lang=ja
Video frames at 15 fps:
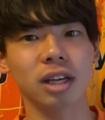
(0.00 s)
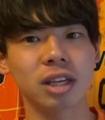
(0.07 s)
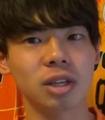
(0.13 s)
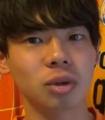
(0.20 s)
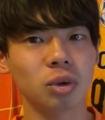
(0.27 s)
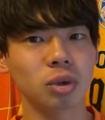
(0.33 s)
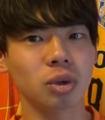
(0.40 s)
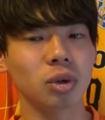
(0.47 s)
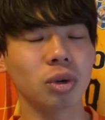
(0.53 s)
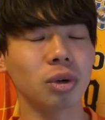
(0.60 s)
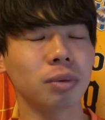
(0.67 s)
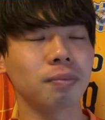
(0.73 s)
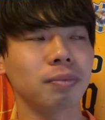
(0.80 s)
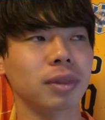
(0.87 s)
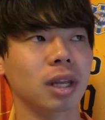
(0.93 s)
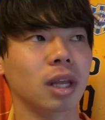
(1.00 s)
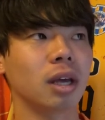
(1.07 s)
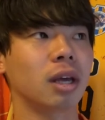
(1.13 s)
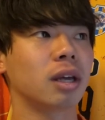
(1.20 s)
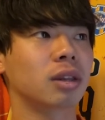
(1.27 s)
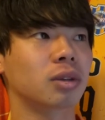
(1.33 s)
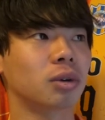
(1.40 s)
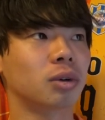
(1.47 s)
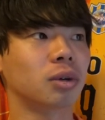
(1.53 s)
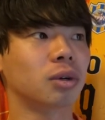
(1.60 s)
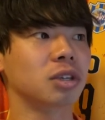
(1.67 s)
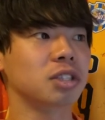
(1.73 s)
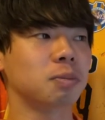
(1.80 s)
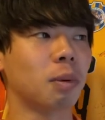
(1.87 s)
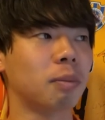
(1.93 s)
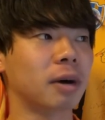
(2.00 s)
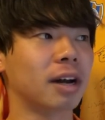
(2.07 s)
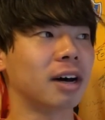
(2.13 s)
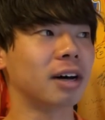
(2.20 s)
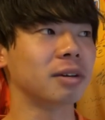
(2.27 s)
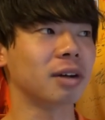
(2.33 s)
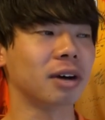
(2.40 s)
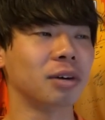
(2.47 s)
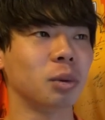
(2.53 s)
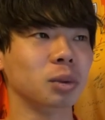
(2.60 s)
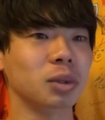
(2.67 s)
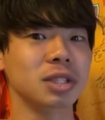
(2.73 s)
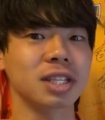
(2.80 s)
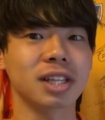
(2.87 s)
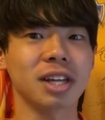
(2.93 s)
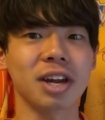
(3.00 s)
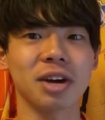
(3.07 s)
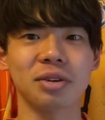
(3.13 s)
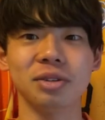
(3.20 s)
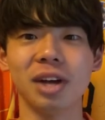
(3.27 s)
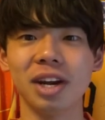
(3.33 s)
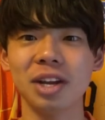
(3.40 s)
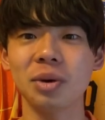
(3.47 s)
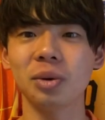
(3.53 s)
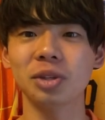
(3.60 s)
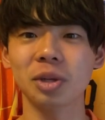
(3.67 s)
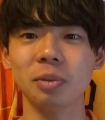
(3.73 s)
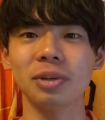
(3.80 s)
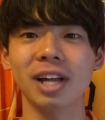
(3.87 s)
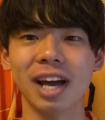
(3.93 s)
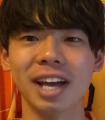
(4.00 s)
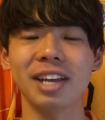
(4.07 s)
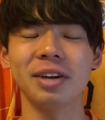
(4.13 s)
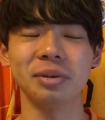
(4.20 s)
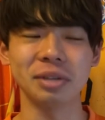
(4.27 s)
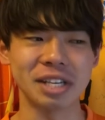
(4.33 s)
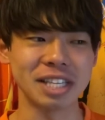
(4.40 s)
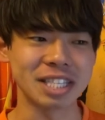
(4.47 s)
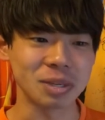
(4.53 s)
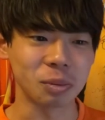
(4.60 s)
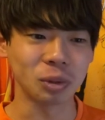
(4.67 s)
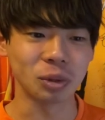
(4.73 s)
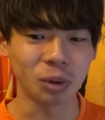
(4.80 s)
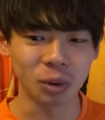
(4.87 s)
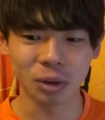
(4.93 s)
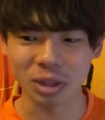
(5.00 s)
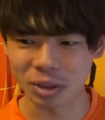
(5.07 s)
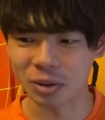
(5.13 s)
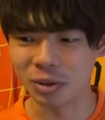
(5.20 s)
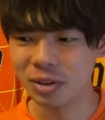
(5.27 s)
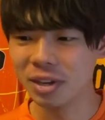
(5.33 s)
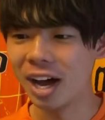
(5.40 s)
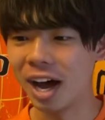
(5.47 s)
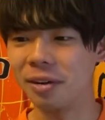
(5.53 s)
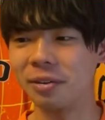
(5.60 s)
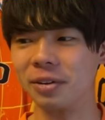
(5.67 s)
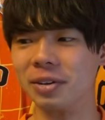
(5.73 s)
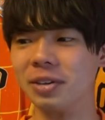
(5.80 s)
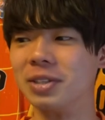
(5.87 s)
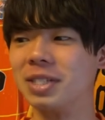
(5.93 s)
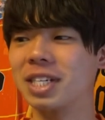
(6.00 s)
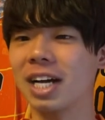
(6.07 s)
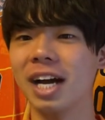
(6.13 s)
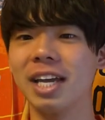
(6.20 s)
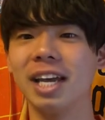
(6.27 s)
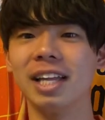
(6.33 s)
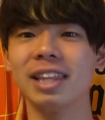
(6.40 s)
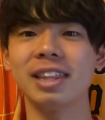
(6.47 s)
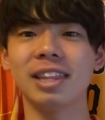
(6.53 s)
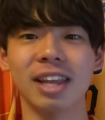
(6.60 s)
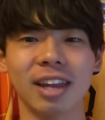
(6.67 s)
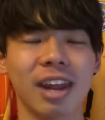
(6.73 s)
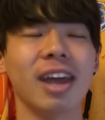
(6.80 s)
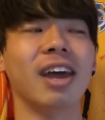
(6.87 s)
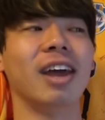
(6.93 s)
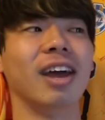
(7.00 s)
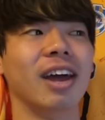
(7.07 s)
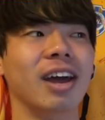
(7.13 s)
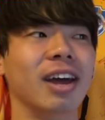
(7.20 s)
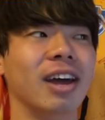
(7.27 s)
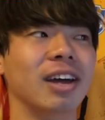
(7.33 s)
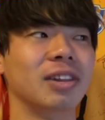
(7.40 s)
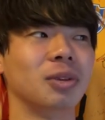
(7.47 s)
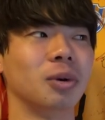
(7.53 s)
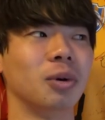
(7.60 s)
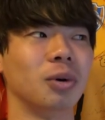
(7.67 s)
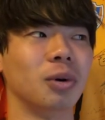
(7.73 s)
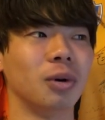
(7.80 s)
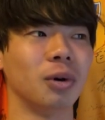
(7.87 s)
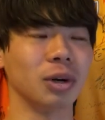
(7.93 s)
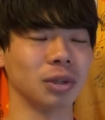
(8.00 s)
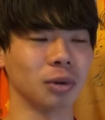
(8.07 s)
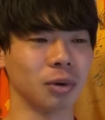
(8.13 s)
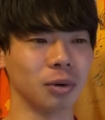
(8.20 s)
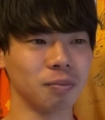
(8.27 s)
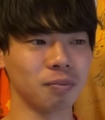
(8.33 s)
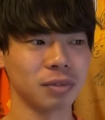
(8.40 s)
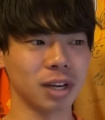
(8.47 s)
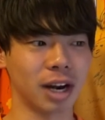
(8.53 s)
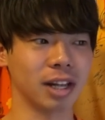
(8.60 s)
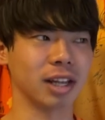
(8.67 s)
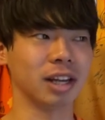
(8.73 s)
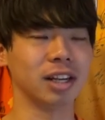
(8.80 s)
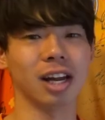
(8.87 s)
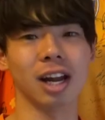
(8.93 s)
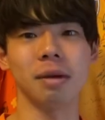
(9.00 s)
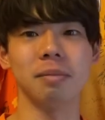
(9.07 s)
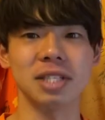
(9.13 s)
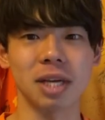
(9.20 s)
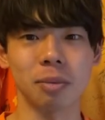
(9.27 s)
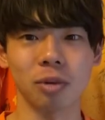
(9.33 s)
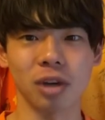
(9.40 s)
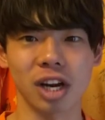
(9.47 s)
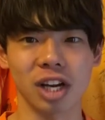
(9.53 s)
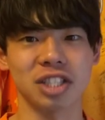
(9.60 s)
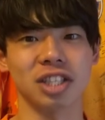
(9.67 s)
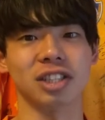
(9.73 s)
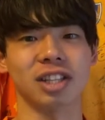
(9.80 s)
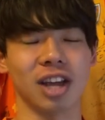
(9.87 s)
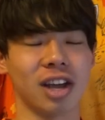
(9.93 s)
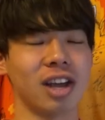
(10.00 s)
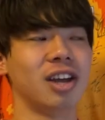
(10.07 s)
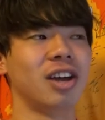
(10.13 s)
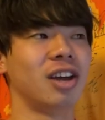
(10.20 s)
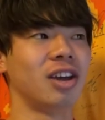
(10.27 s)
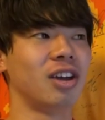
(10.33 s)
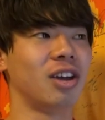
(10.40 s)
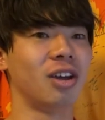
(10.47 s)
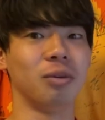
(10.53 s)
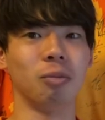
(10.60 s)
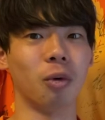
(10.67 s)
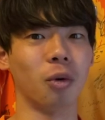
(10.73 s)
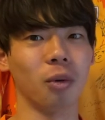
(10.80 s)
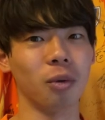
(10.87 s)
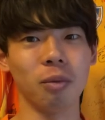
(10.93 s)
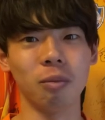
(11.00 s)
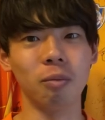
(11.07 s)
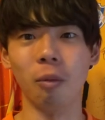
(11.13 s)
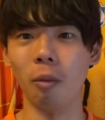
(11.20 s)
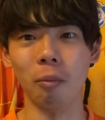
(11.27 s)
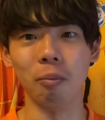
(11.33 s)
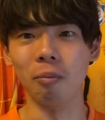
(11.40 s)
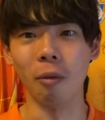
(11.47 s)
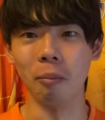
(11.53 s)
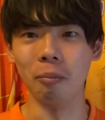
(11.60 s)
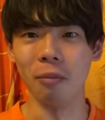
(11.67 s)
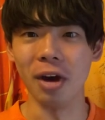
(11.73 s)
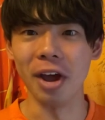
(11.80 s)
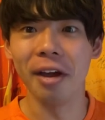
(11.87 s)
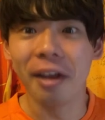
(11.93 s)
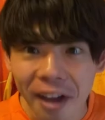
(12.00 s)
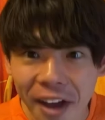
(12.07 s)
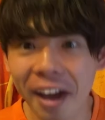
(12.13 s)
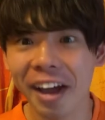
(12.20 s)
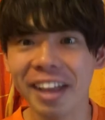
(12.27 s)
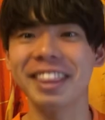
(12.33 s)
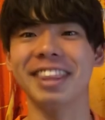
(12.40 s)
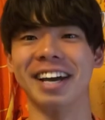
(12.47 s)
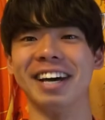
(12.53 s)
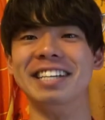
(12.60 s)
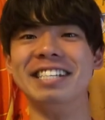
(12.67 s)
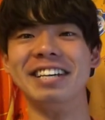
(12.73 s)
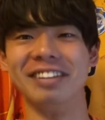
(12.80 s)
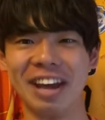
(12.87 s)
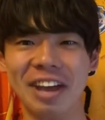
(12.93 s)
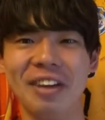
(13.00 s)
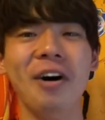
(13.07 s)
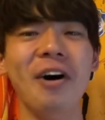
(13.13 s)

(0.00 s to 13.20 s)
昨日の、スポパラ、なんか、音沙汰なく何事もないように、いつも通りの、司会やってね、あと、あれだ、ななみさんもいらっしゃって、もう、って感じだよね。